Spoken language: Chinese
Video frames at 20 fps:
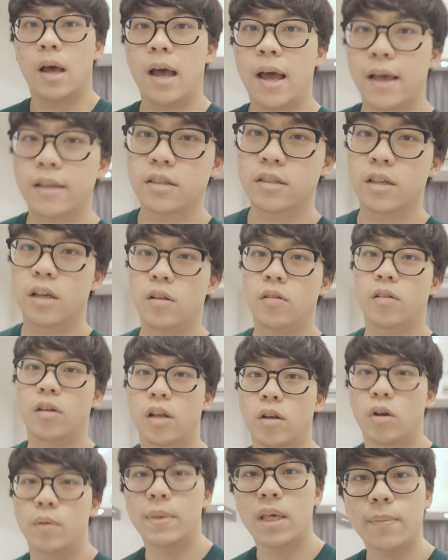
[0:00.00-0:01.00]
嗨，这是贺龙格
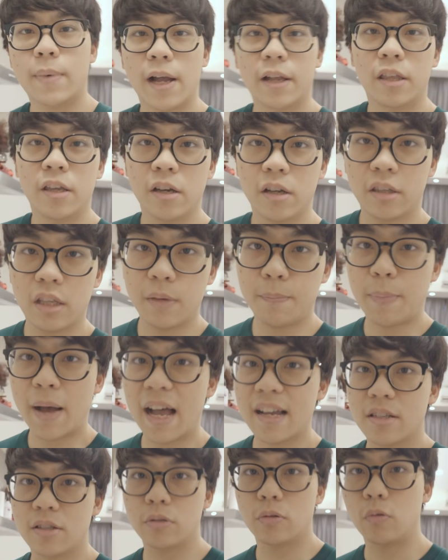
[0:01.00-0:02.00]
局毁灭一百天的第
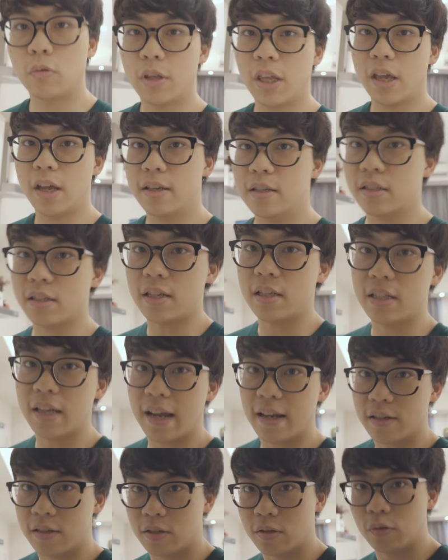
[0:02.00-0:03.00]
八十五天，剩
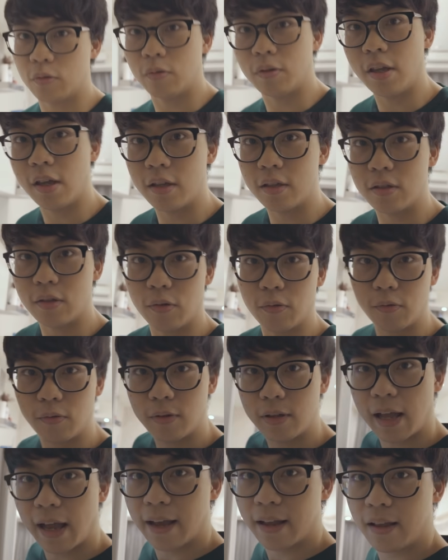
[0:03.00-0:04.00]
下十五天终
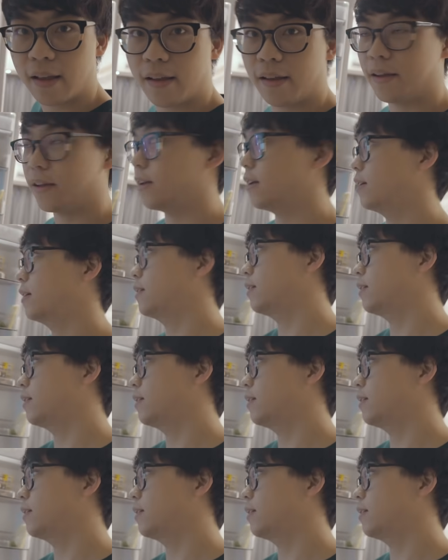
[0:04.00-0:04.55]
于来了。